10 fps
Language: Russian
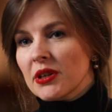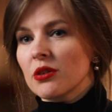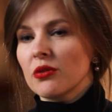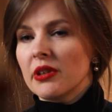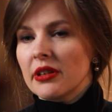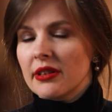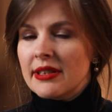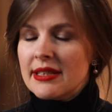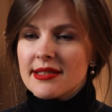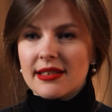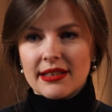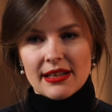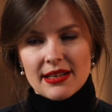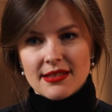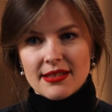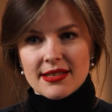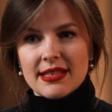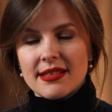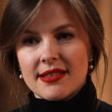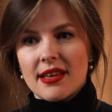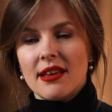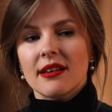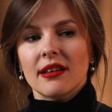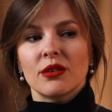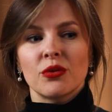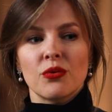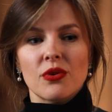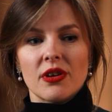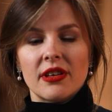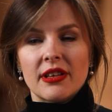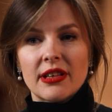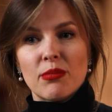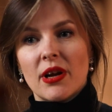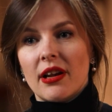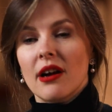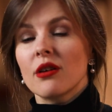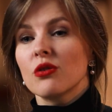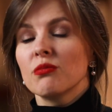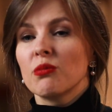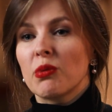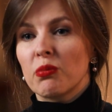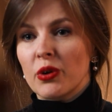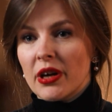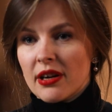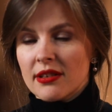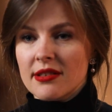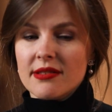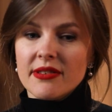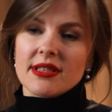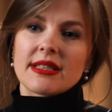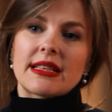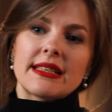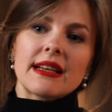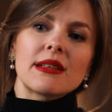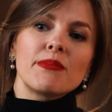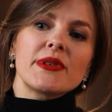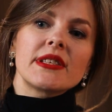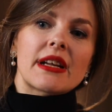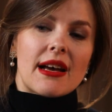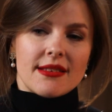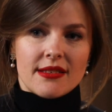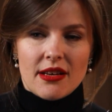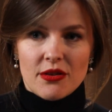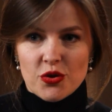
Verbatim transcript: подготовили несколько разных статей, которые набрали огромную популярность. В этих статьях написаны разные